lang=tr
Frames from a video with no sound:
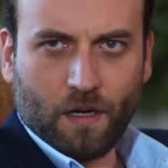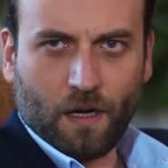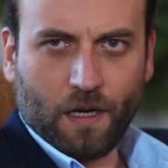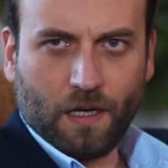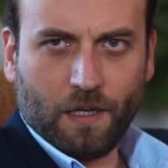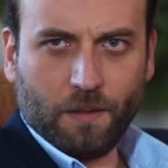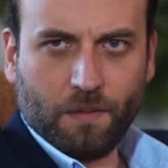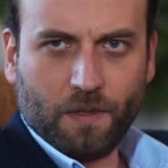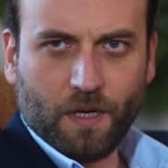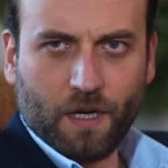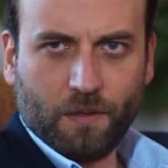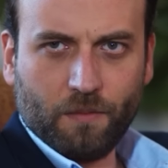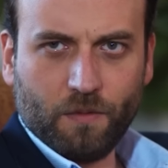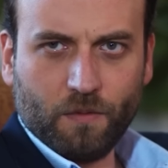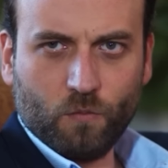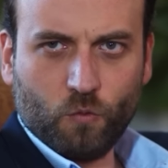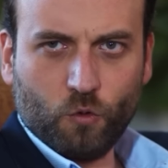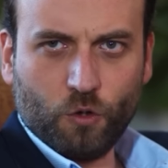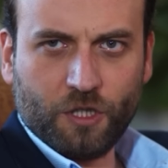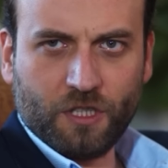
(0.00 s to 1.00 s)
Halil
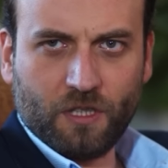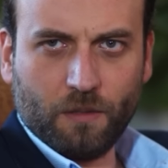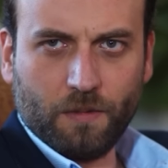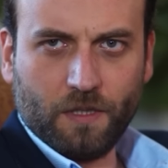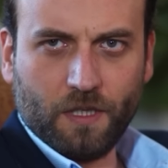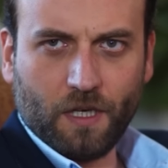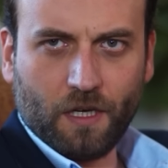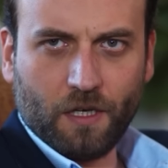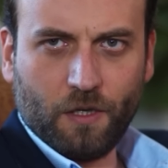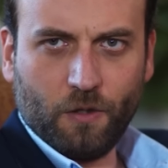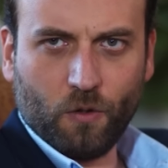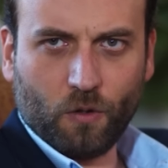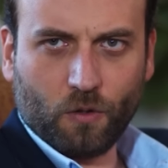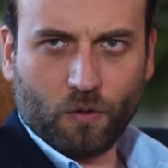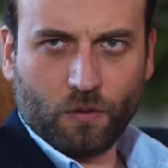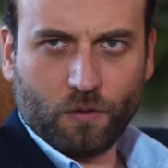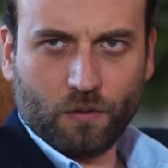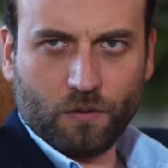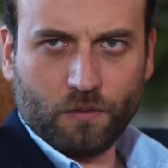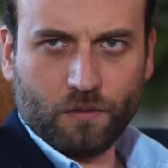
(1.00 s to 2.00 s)
İbrahim'in bu işte bir dahli
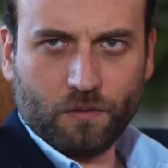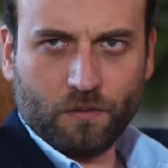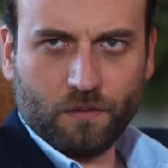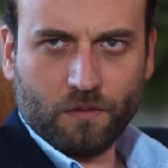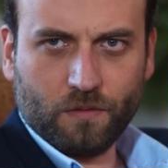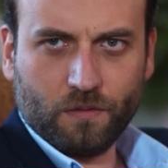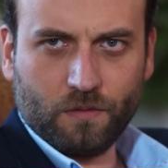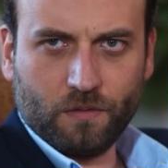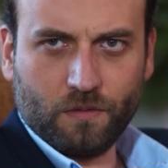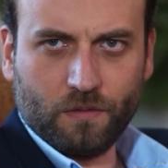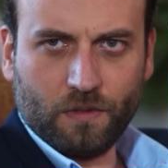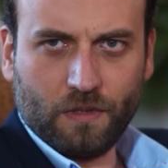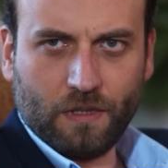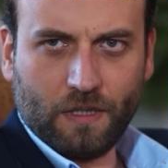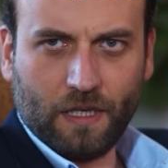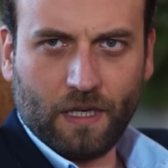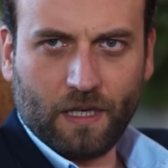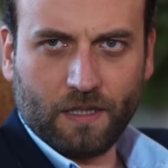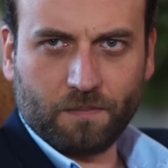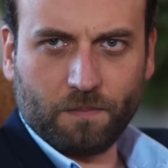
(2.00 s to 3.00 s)
yok.
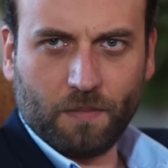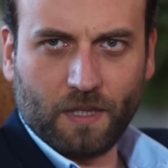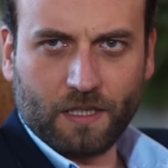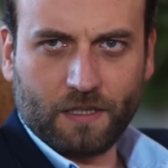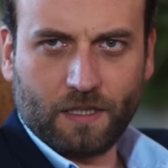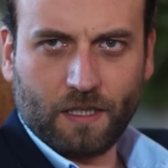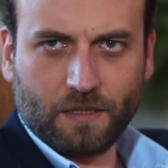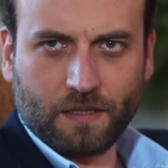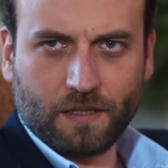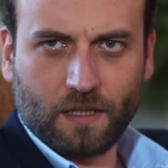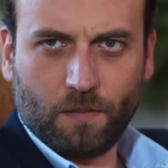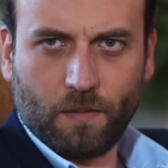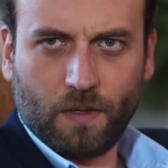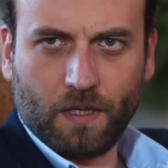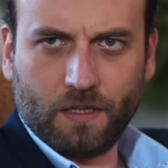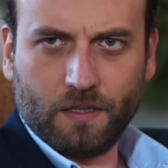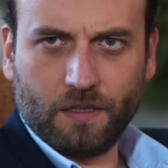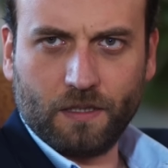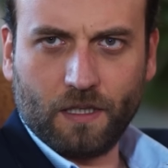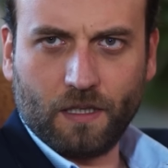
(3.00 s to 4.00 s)
Nihat Marten
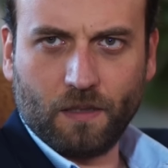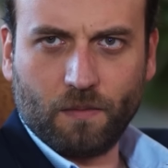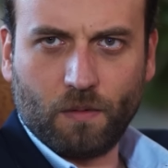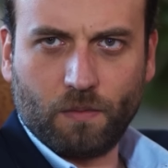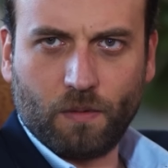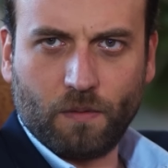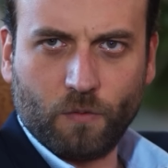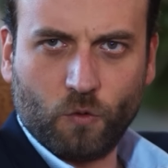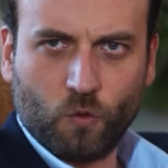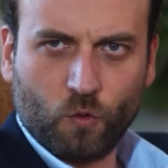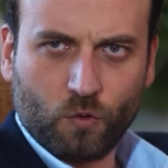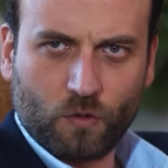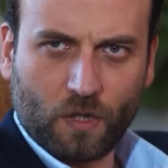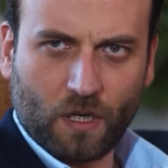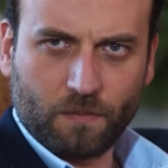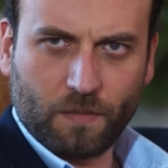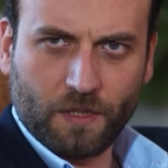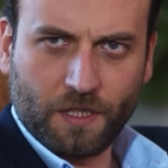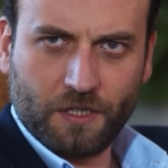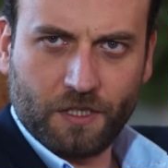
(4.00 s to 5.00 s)
zamanında da babamı
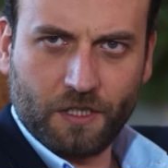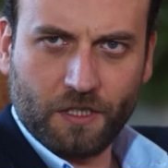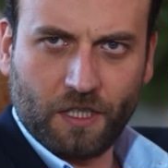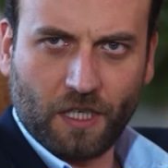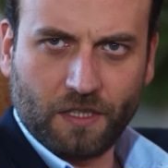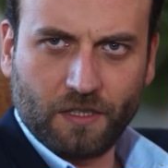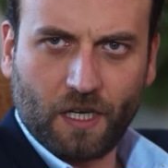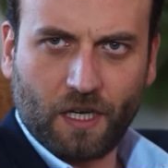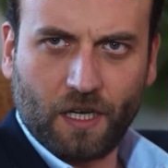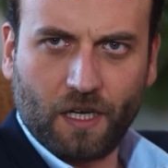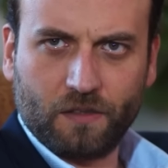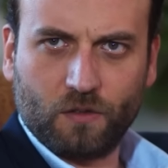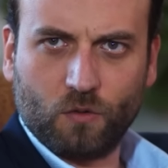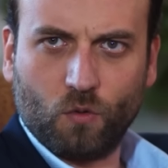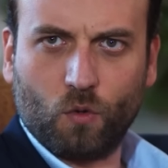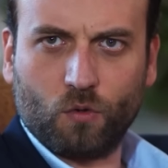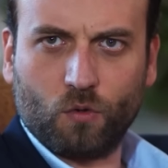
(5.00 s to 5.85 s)
kurtarmak için kendi hayatını